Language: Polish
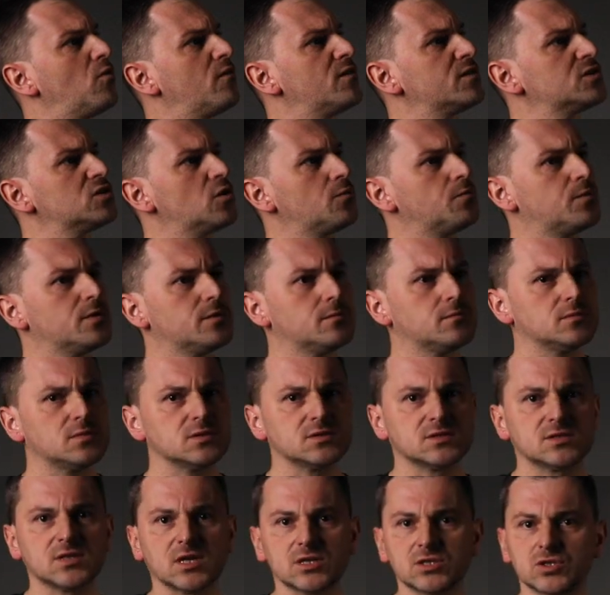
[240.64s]
powiedziałbym,
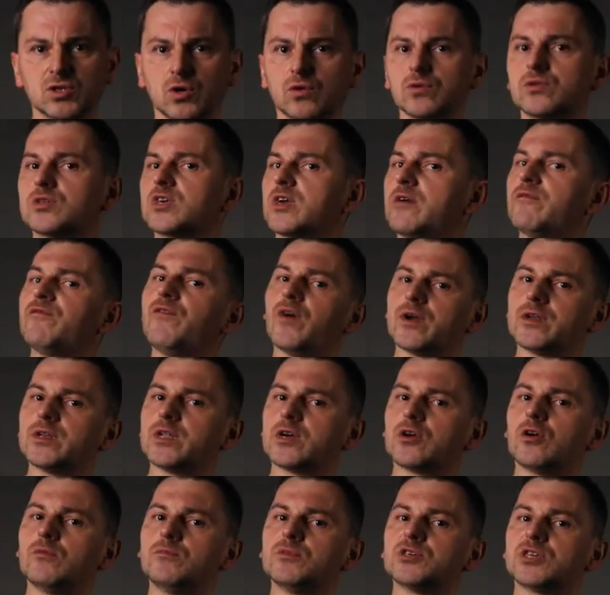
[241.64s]
zaczątkiem
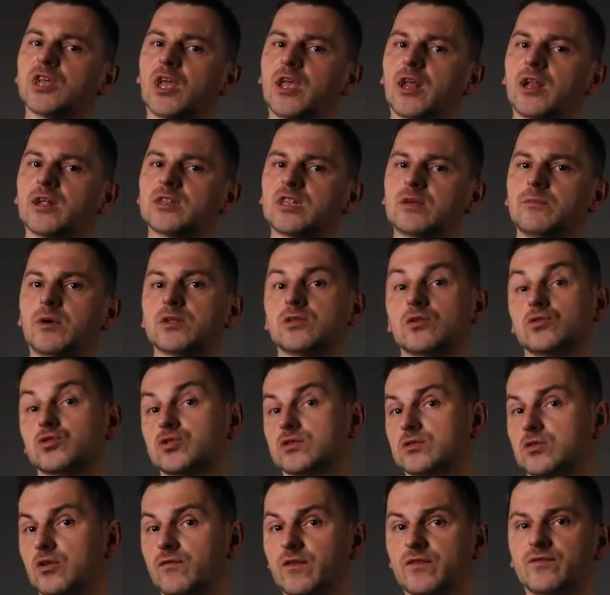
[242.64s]
fajnego myślenia na temat
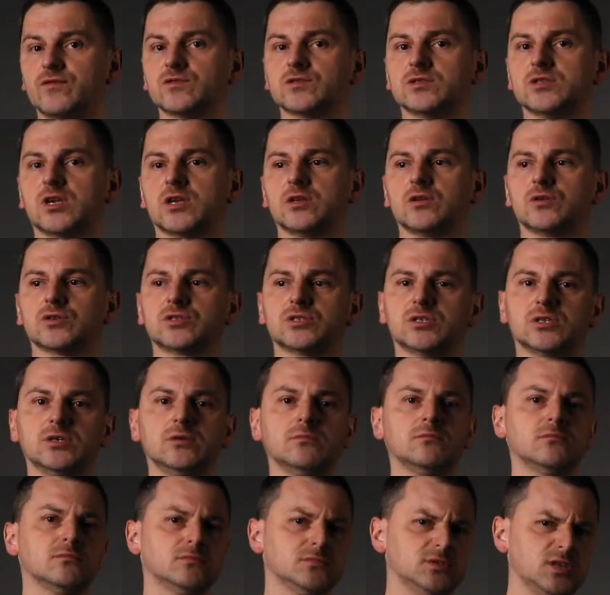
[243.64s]
różnych nowych funkcjonalności,
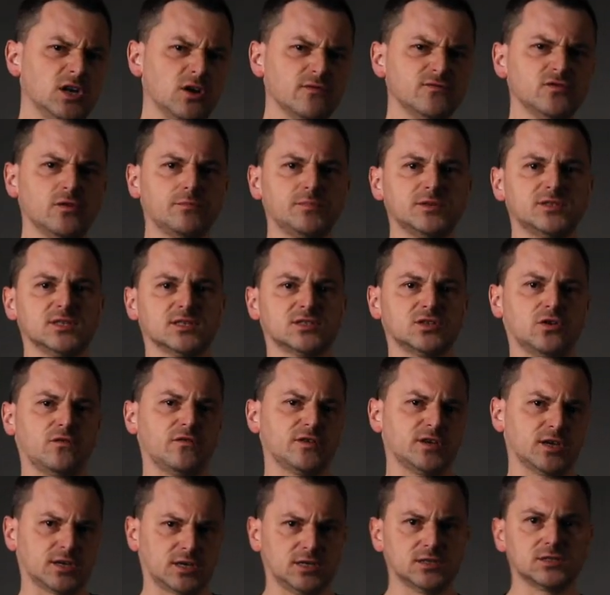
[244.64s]
zarówno
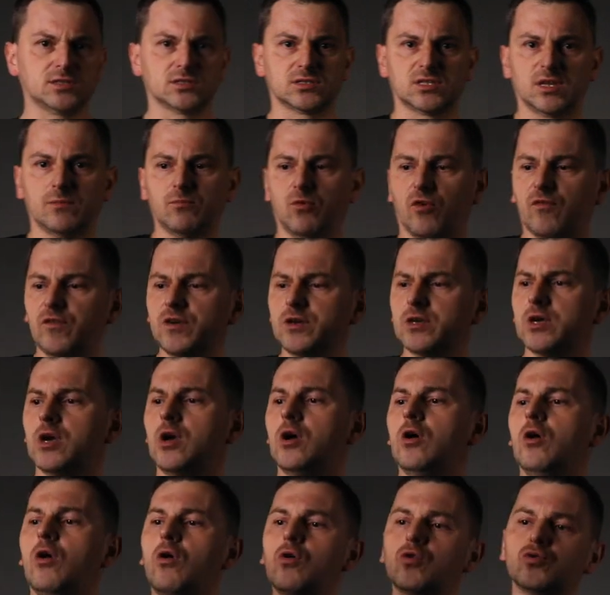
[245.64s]
biznesowych, jak i systemowych,
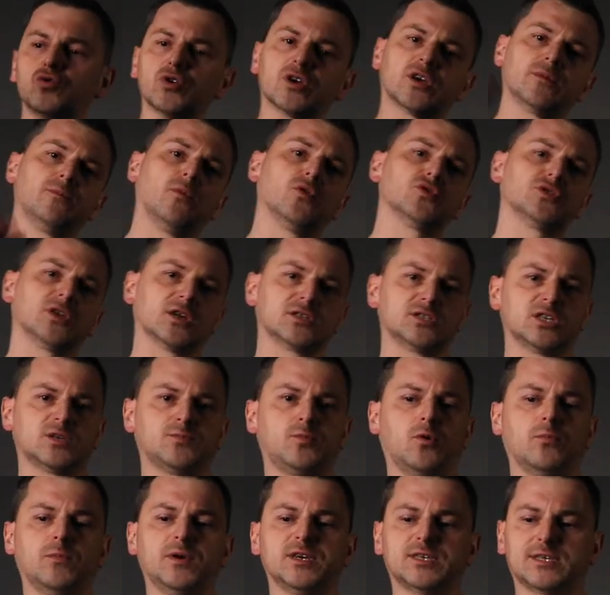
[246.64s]
o których można gdzieś
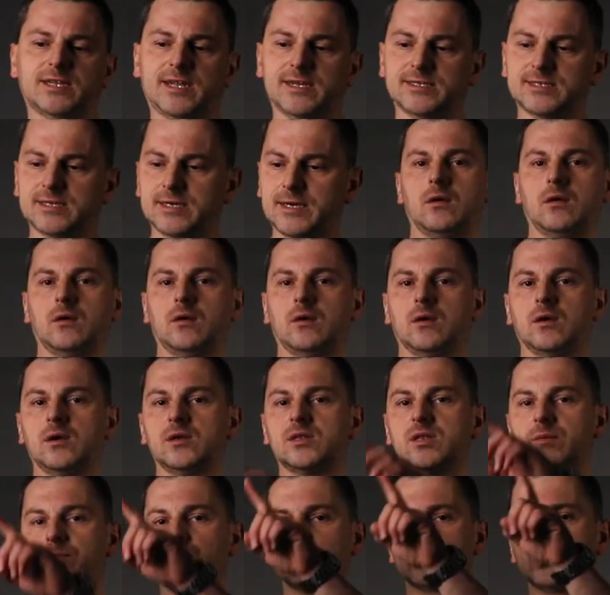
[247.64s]
pomyśleć.
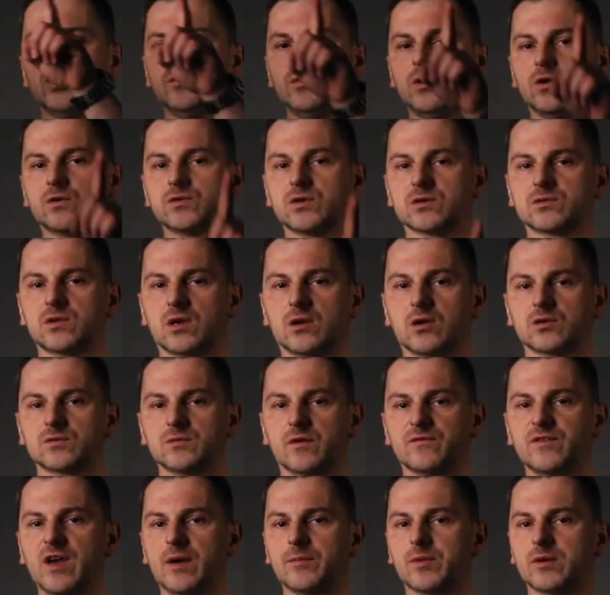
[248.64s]
I te poziomy, o których tutaj
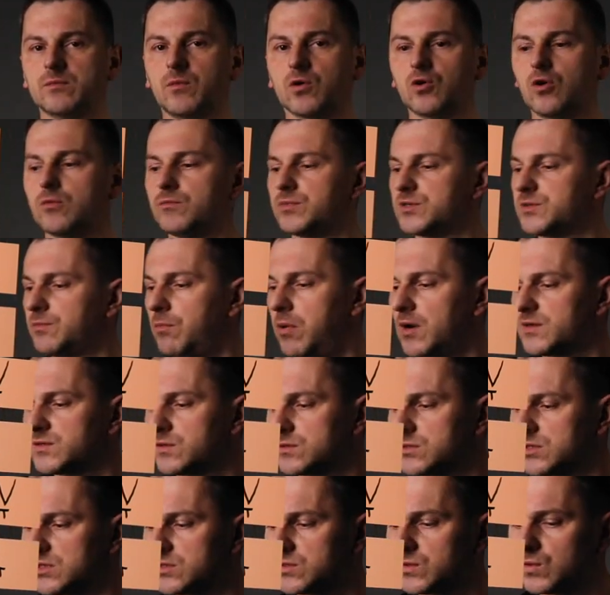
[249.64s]
rozmawiamy, mogą być
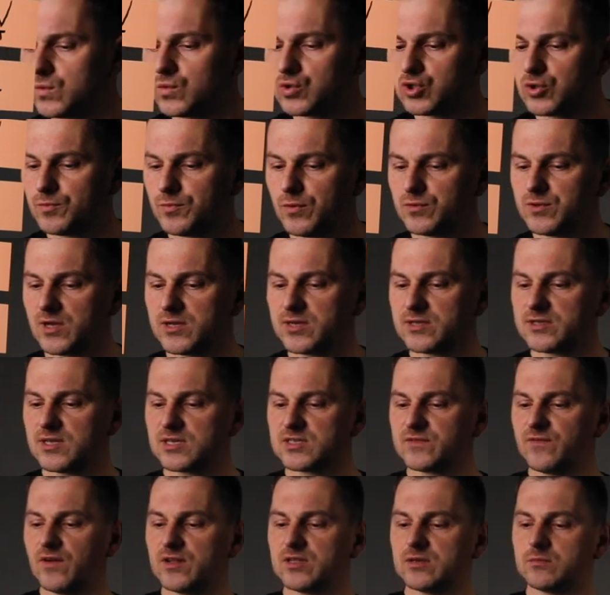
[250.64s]
bardzo często uzupełniane
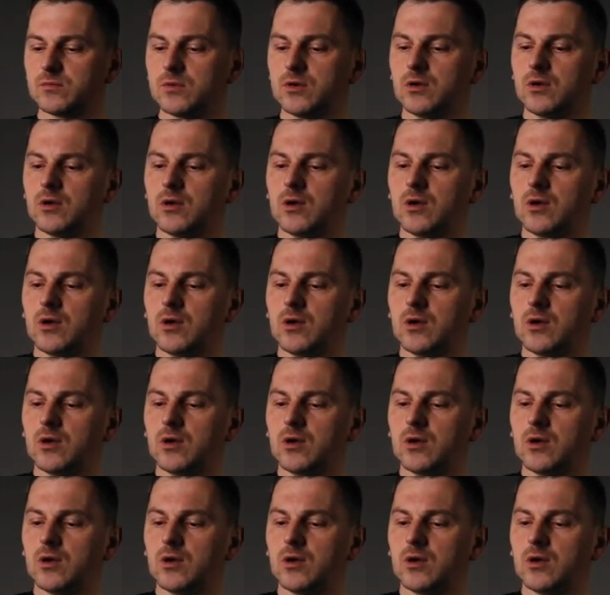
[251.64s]
tak zwanym